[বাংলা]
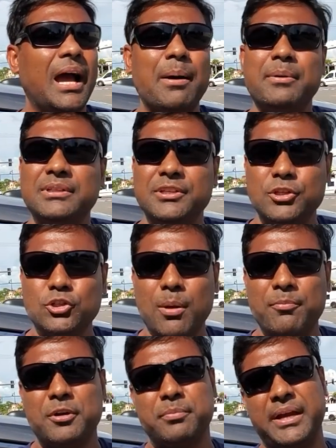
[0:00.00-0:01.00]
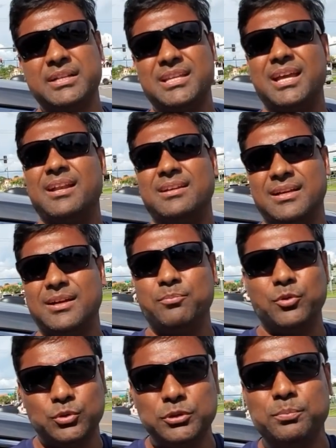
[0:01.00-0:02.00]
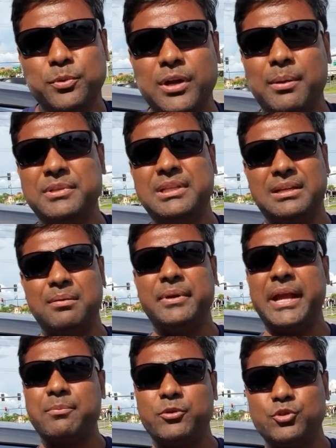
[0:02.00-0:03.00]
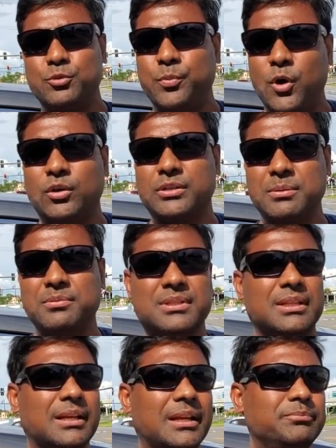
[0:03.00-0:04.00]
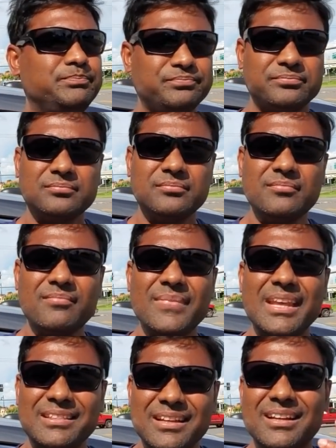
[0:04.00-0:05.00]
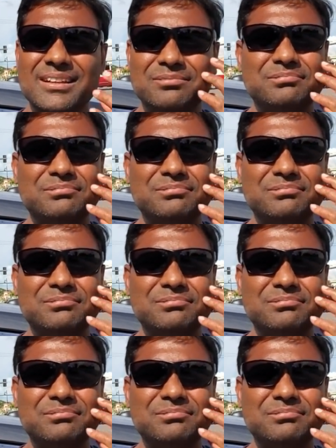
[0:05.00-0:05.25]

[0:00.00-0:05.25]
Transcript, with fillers: আমাদের যে সম্রাট ভাইয়ের চেহারাটা বহুদিন পর আমি দেখলাম প্রায় এক বছর পর টিভিতে দেখলাম তার